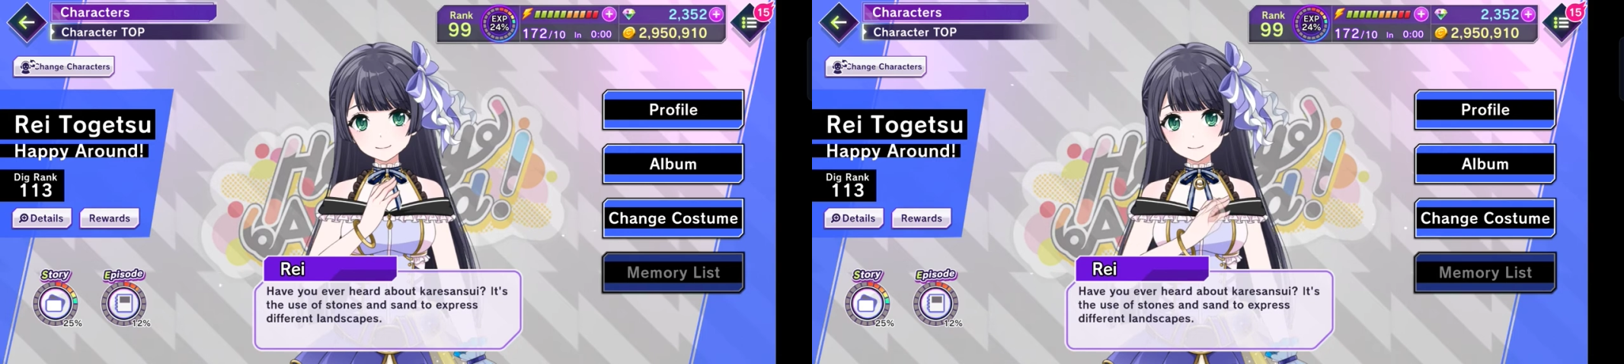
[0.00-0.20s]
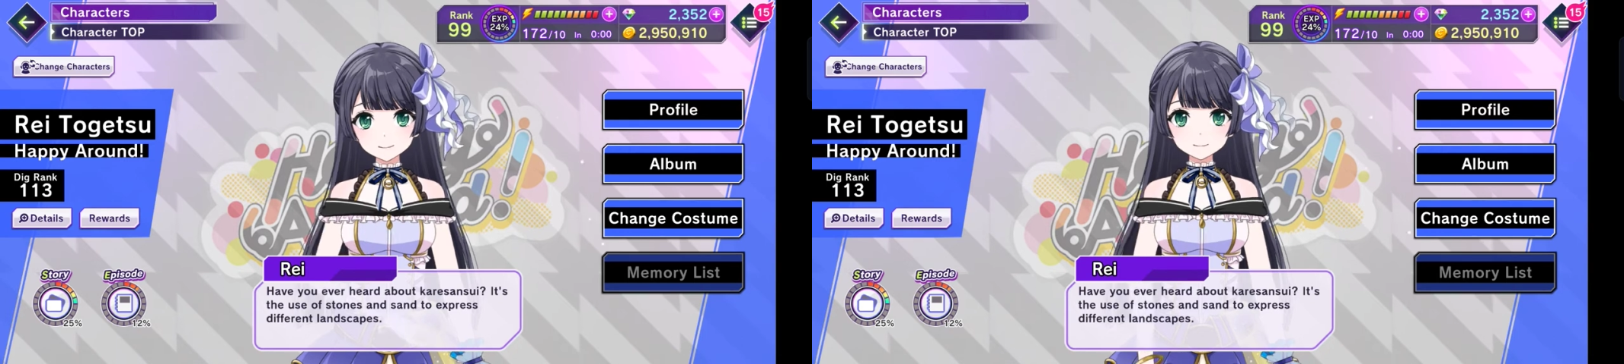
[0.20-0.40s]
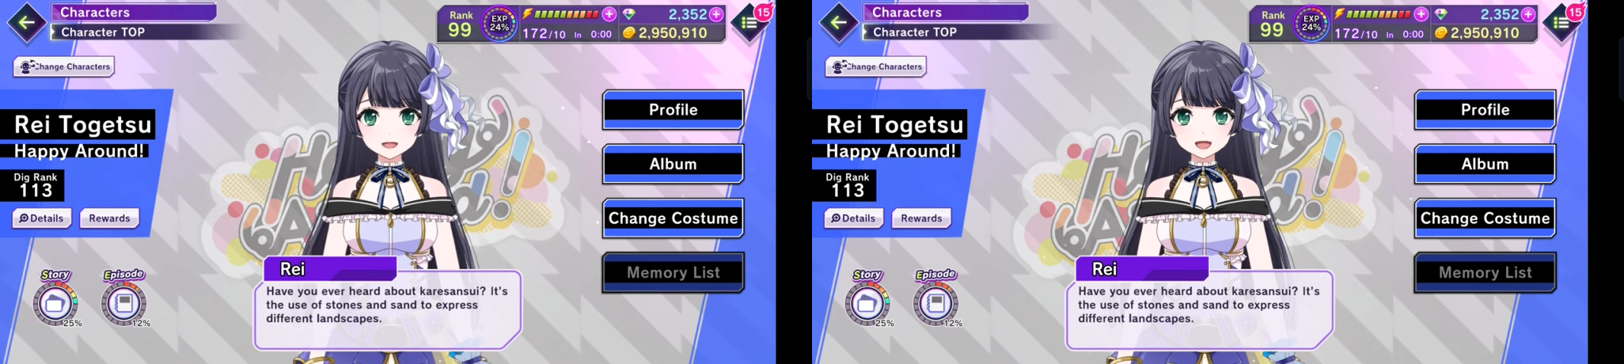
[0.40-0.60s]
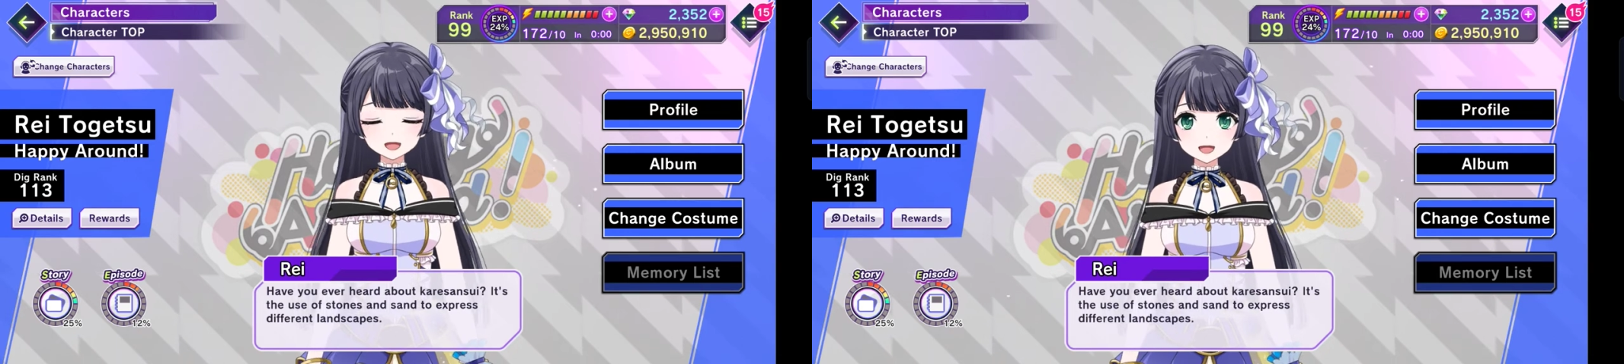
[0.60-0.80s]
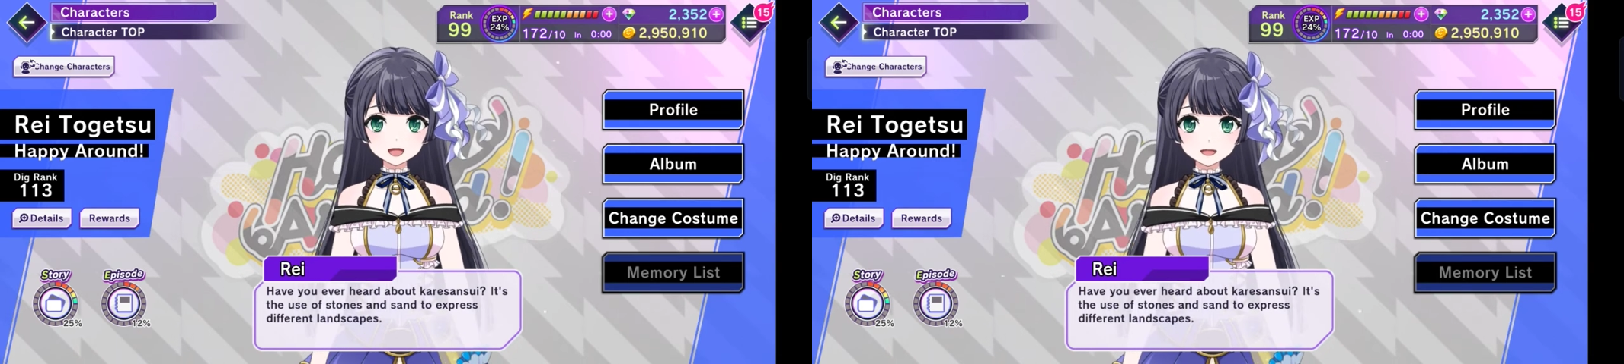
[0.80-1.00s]
石や
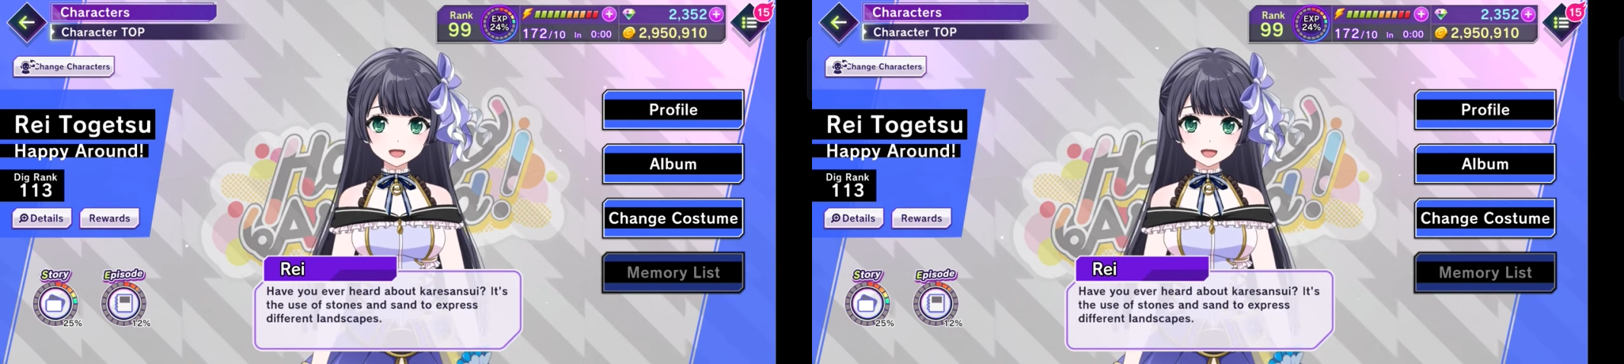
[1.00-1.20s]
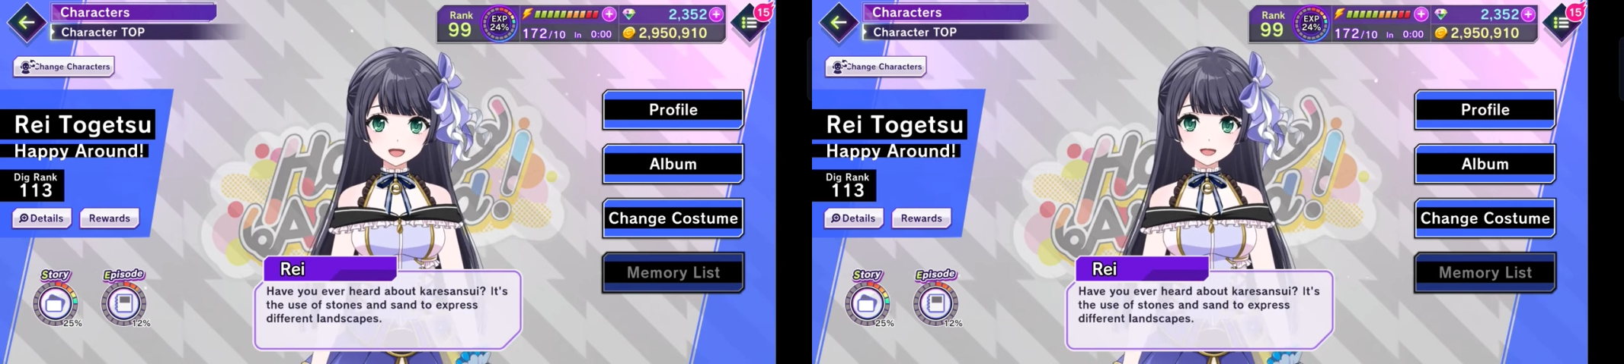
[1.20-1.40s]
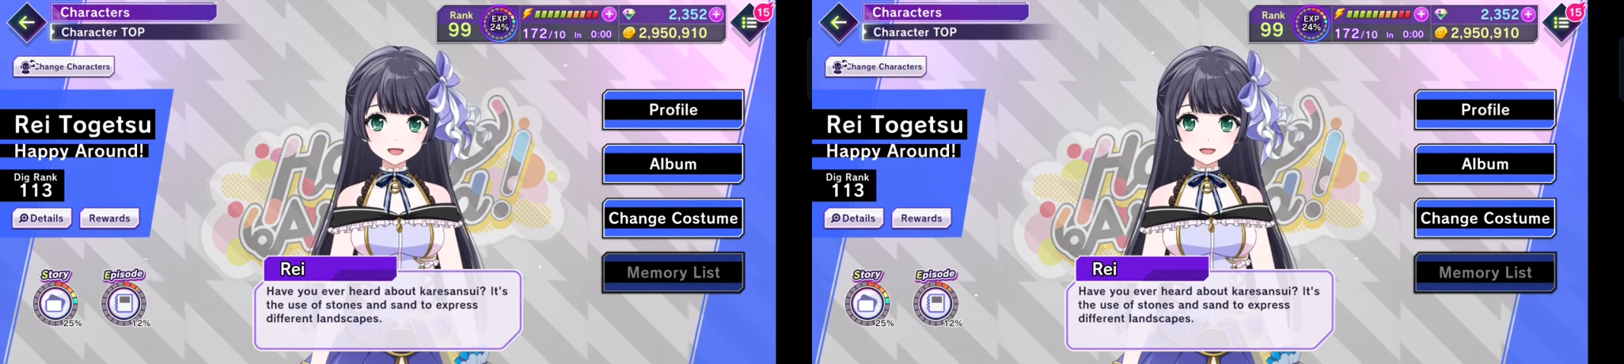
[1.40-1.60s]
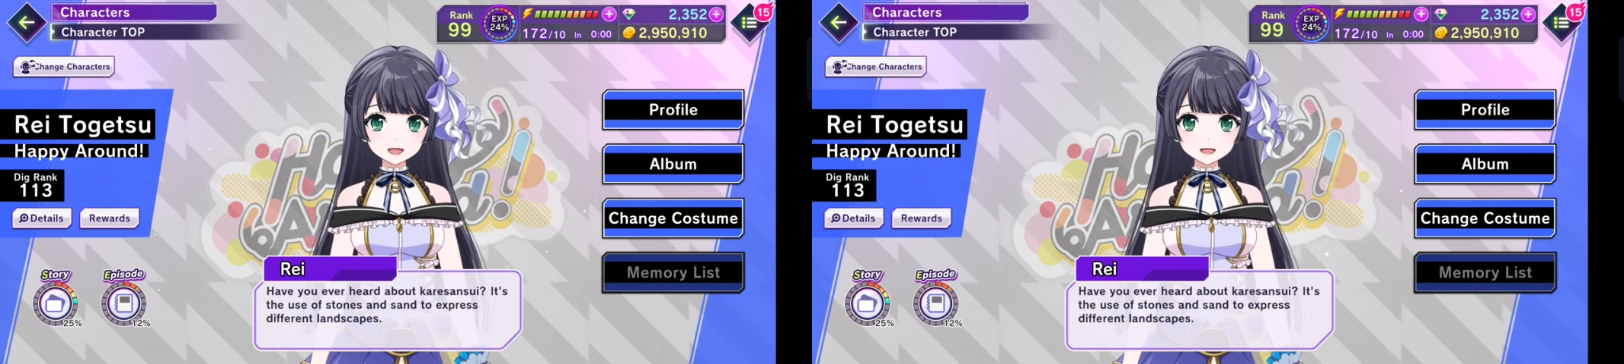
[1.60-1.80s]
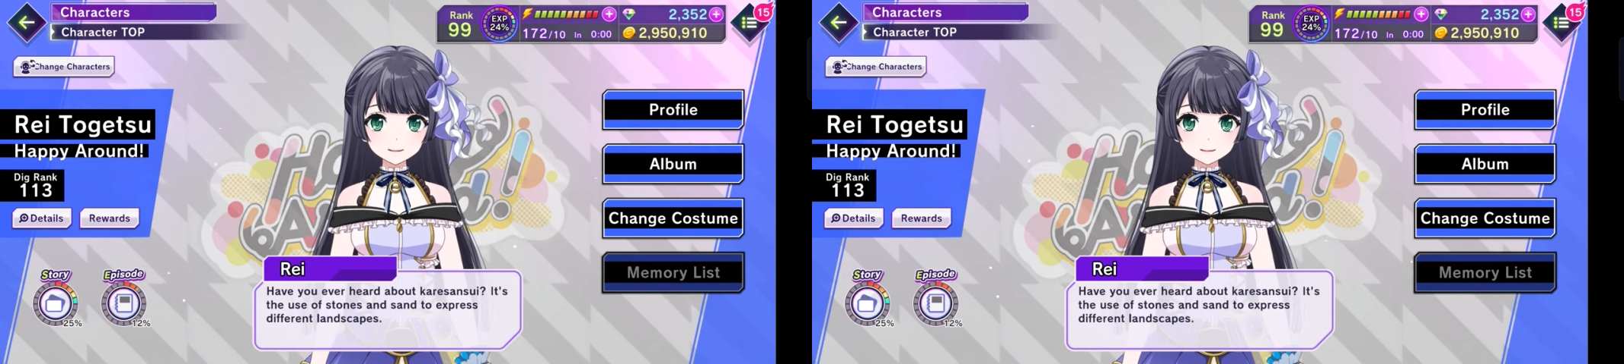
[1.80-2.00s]
砂を用いて
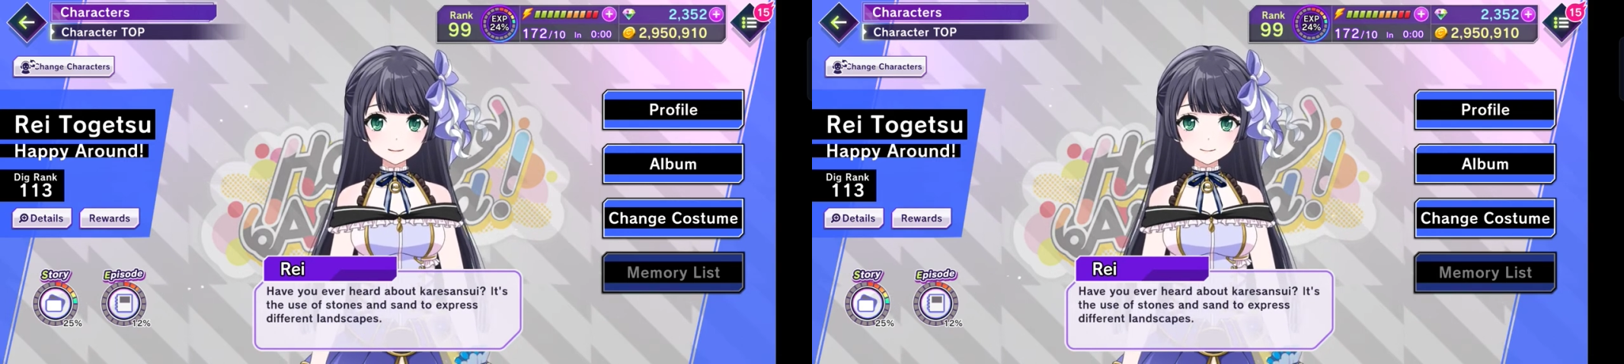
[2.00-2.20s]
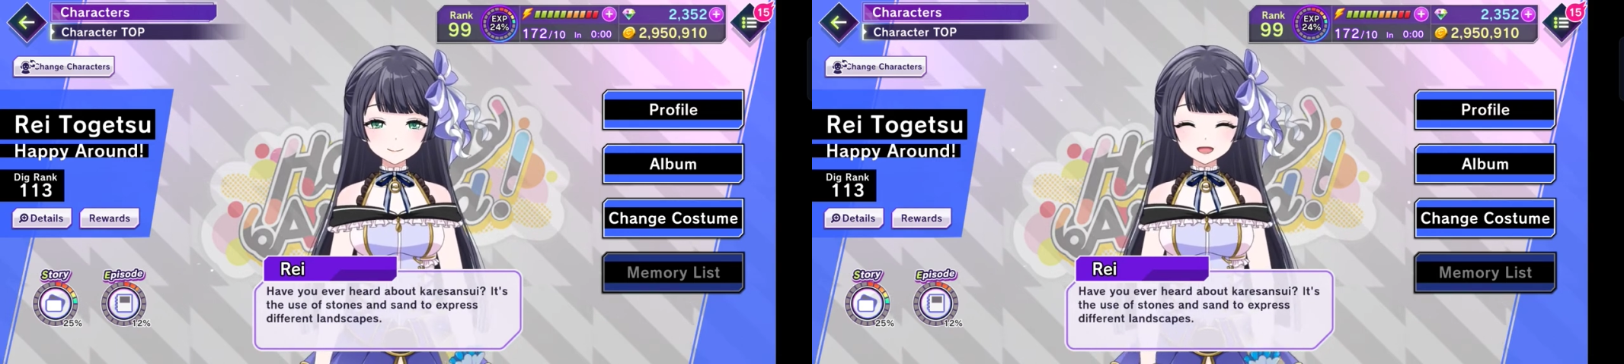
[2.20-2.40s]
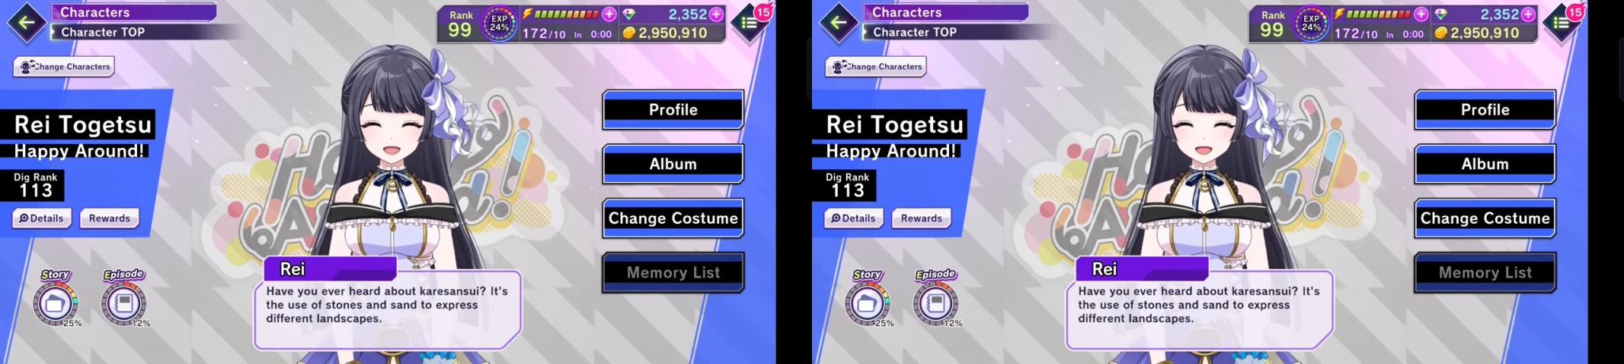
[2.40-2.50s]
いろい